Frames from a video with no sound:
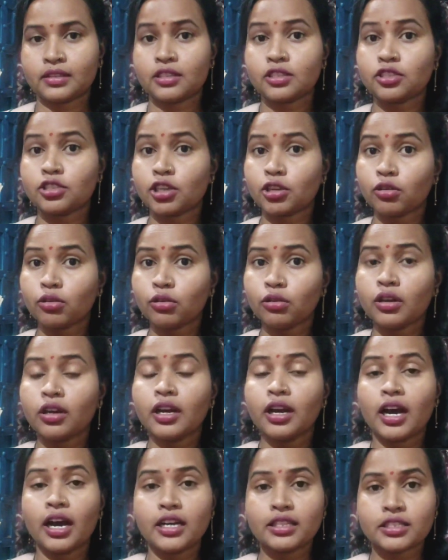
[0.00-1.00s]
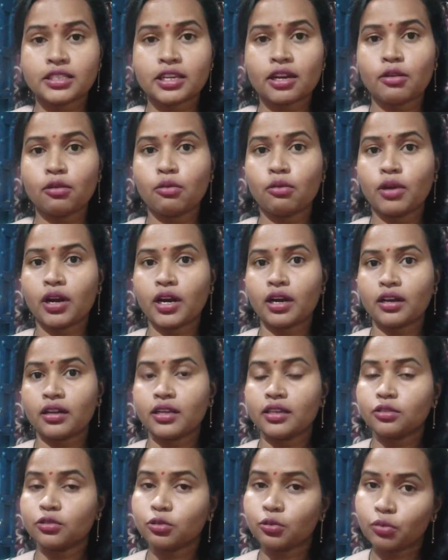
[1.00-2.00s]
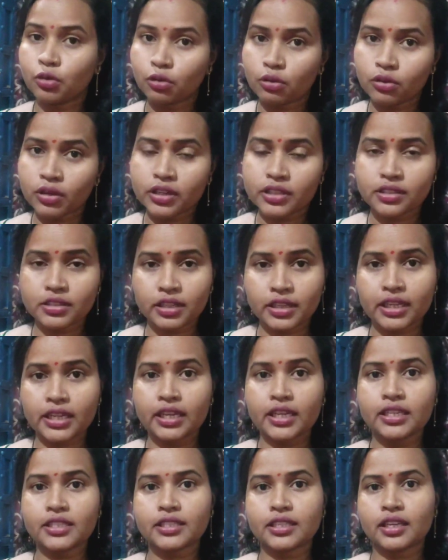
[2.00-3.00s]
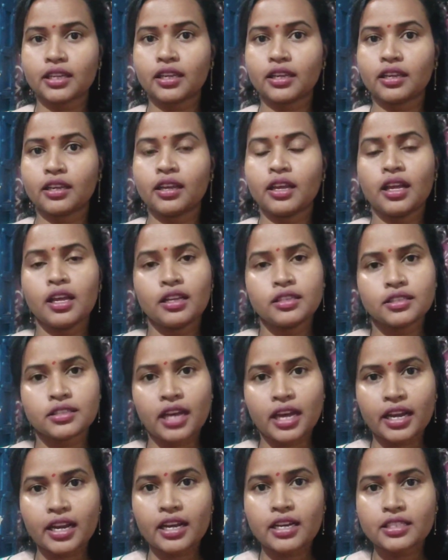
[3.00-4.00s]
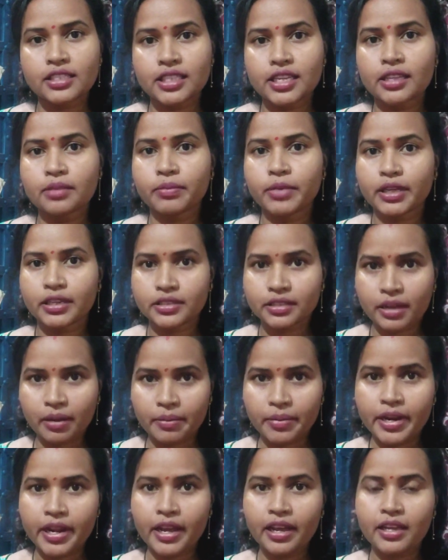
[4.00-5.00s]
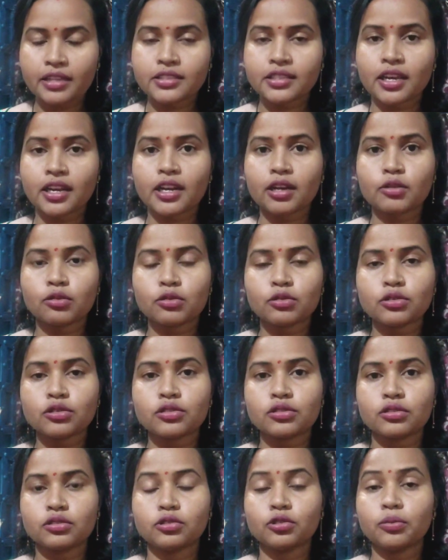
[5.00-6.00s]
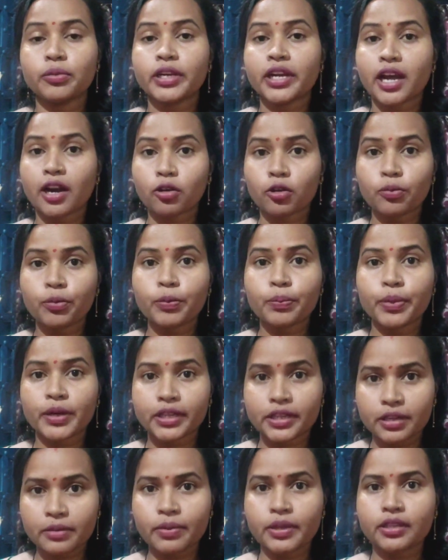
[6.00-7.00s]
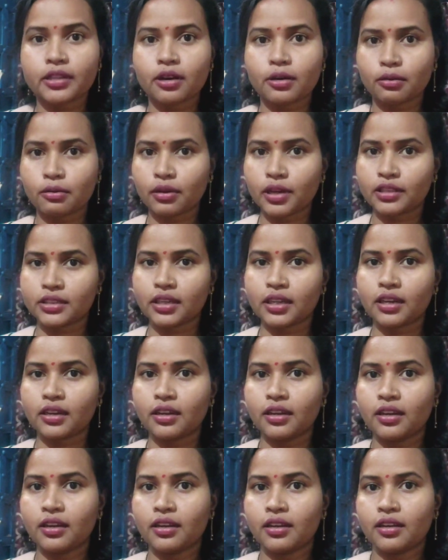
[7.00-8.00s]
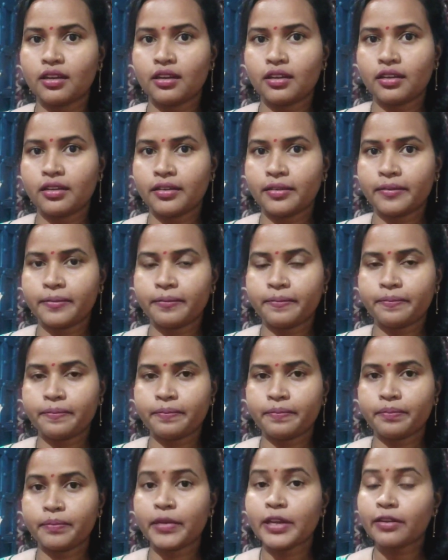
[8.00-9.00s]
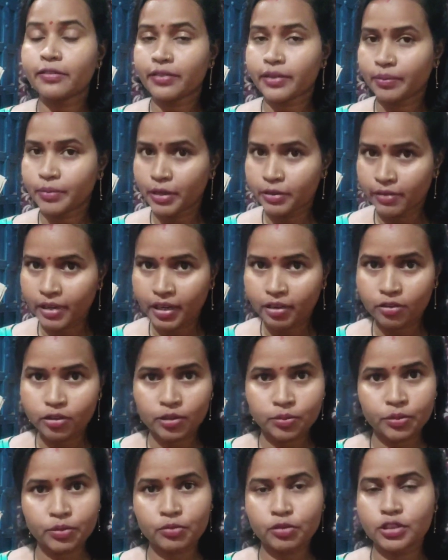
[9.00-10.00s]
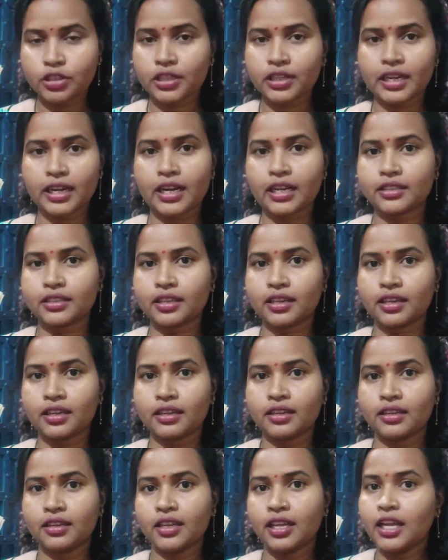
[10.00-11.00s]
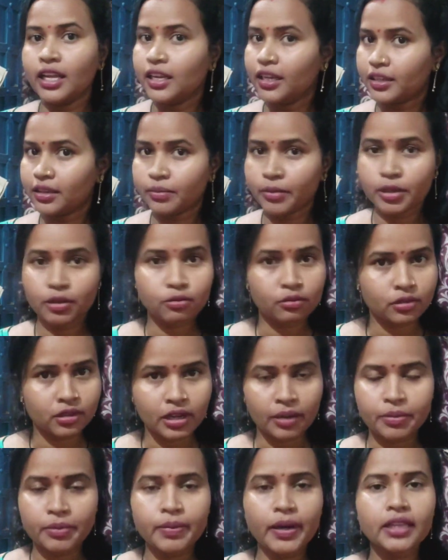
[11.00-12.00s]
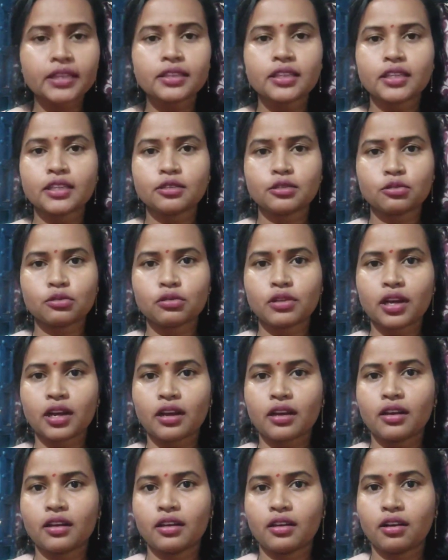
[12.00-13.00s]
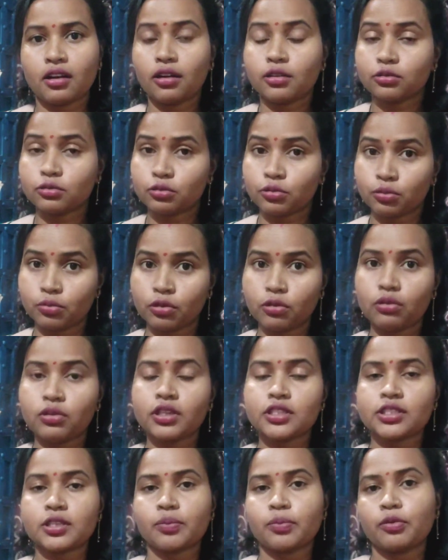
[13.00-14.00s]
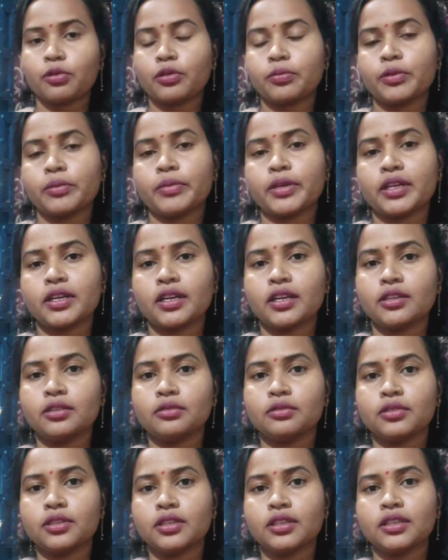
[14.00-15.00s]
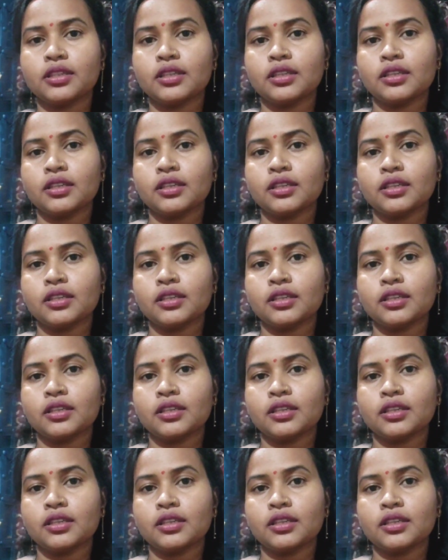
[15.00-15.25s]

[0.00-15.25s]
कि चलो अच्छा हुआ तुम लोगों के जरिए ही सही सारा असलियत मेरा सामने आया सारा कुछ जो मेरा आंखों पे पट्टी बंधा हुआ था मेरे फैमिली वालों ने भी मुझे कहा था लेकिन मैंने उनका भी बात नहीं सुना और तुम लोगों का सपोर्ट में मैं खड़ी हुई